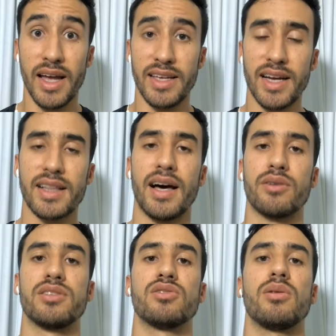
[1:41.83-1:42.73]
E é claro,
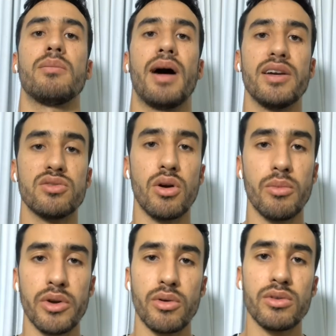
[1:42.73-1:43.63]
o sintoma mais
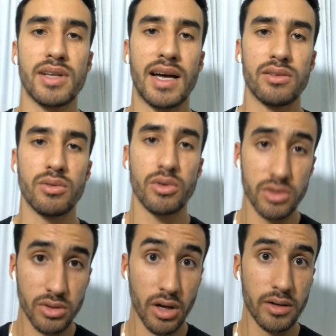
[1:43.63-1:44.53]
comum encontrado no
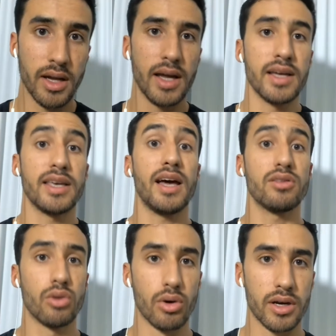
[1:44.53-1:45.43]
consultório, que é a
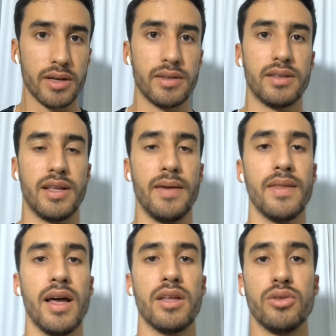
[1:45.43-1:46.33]
dor. Né?
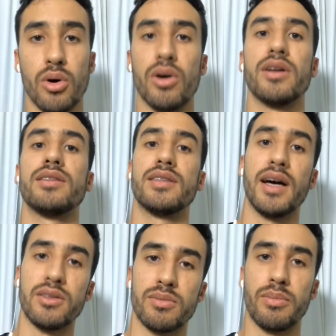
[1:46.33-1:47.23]
Dor,
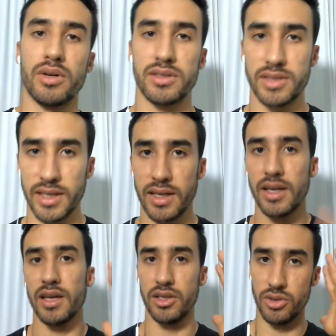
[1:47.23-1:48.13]
tanto pode ser
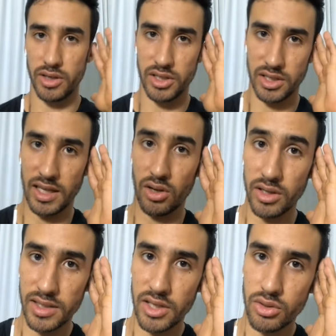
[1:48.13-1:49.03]
de origem da
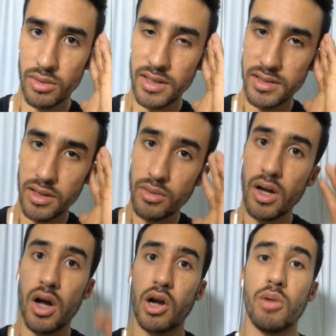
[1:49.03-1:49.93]
nossa articulação,
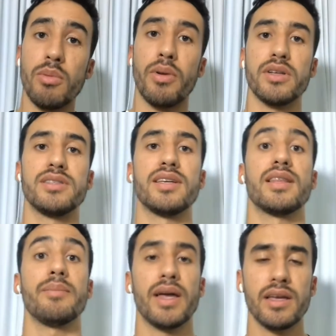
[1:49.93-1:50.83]
como pode ser
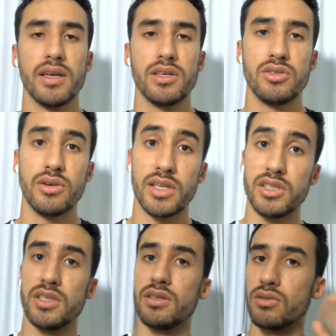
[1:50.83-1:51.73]
também de
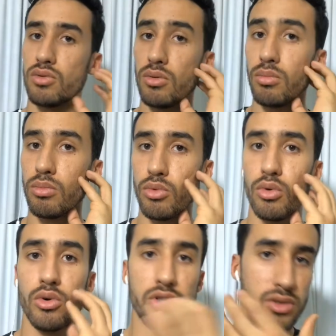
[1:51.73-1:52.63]
origem do
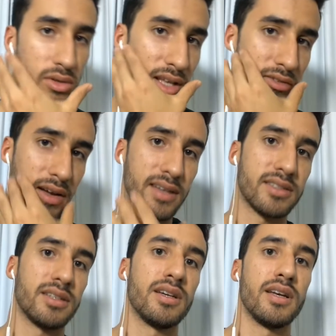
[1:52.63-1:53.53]
músculo da
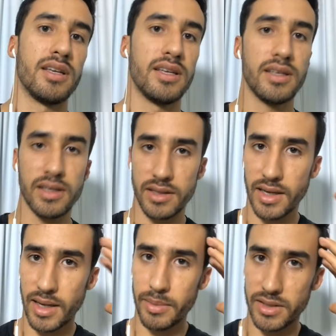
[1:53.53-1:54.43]
face, e da
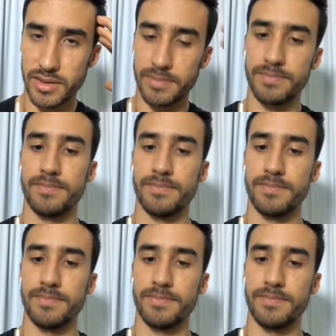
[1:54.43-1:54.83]
cabeça.